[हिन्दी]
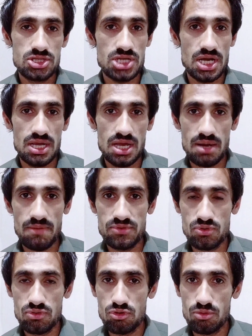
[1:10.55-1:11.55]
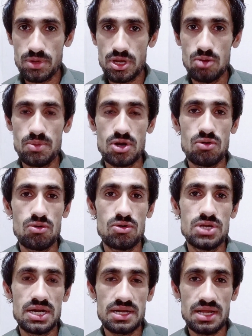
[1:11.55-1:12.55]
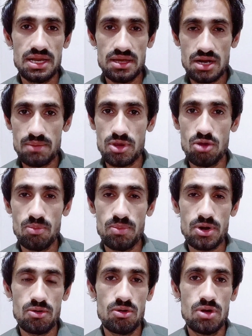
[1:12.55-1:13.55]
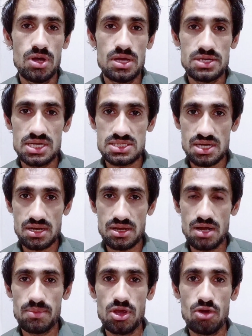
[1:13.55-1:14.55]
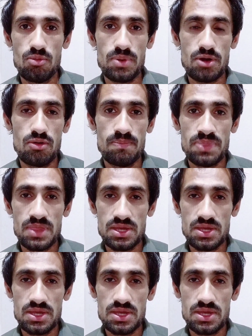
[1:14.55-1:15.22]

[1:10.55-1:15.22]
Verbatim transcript: चाहे आप यूट्यूब के ऊपर हो या टेलीग्राम के ऊपर हो या इंस्टाग्राम के ऊपर हो